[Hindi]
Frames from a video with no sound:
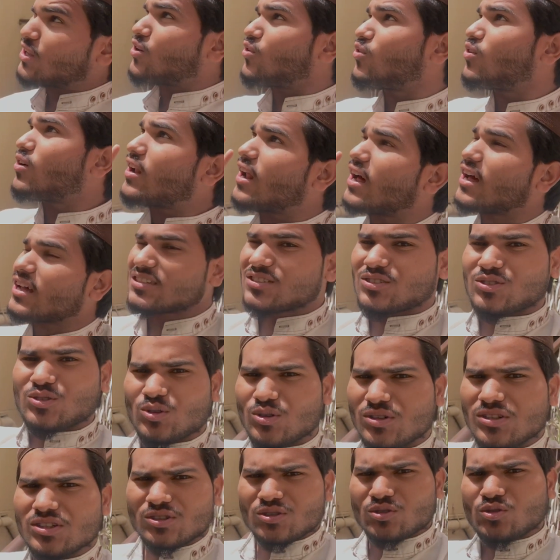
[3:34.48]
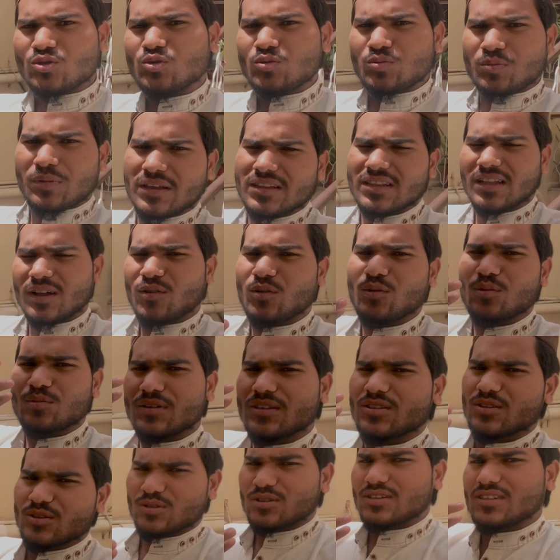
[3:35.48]
रहा हूँ आज थोड़ी धूप है ना वो
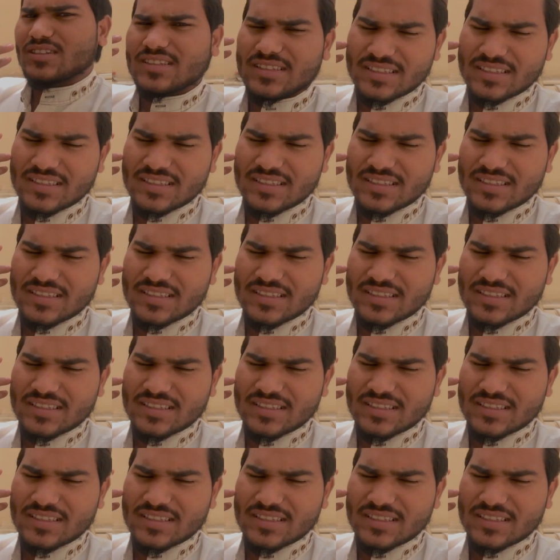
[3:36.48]
भी थोड़ी